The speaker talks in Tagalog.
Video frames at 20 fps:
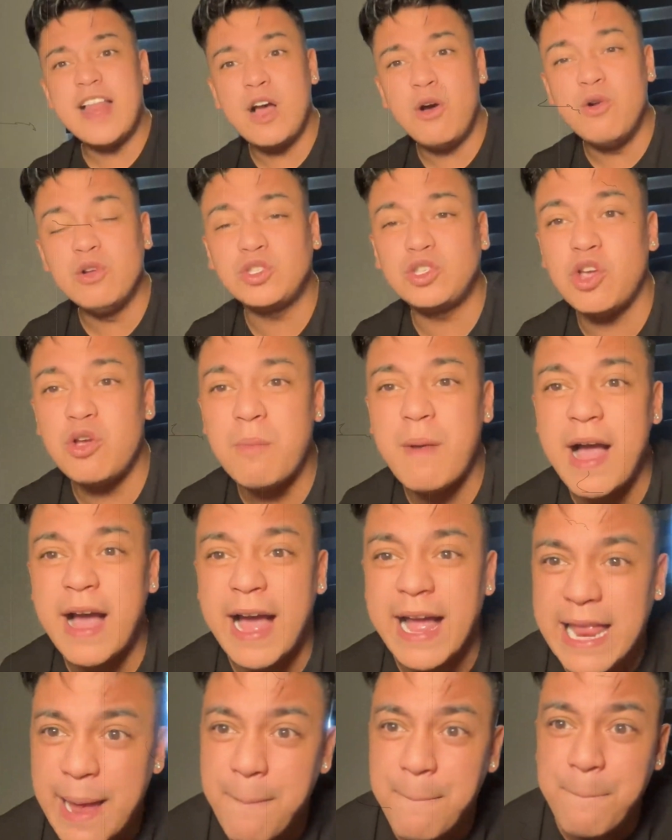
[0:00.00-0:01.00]
na uso yung
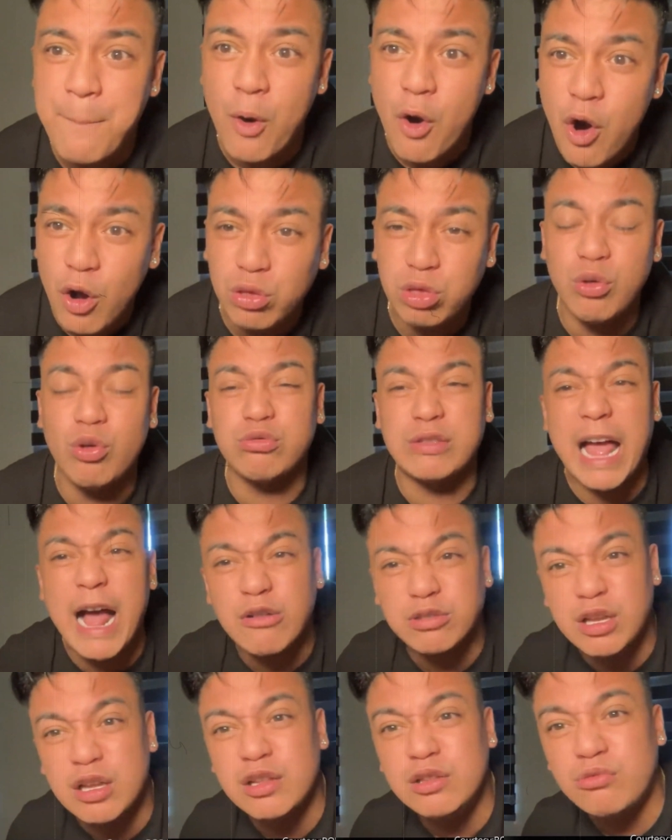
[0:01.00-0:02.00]
mga ganyang buhok,
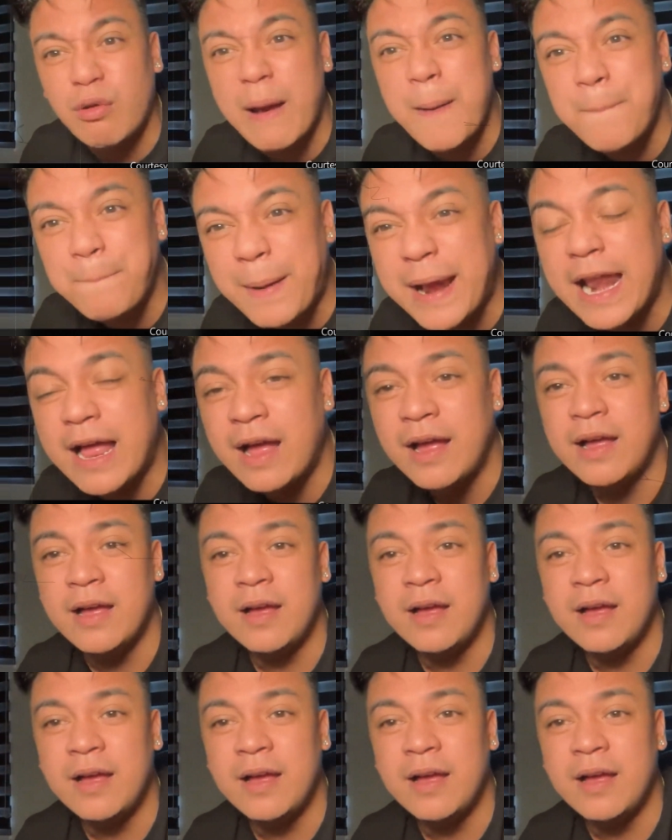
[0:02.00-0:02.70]
2012 pa lang.